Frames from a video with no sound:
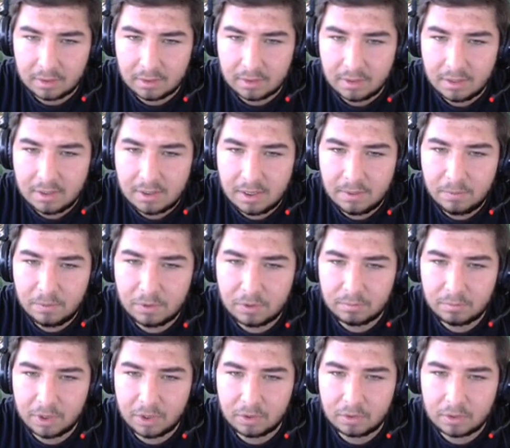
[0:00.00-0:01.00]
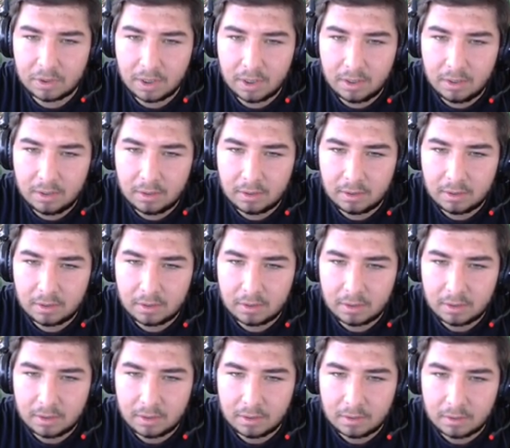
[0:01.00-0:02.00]
Nasıl yapıyordum ben onu ya?
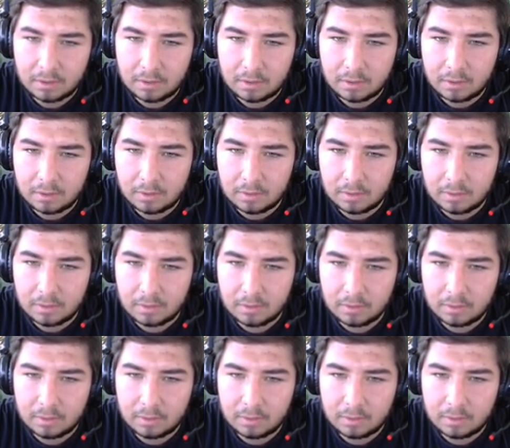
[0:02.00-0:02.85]
E,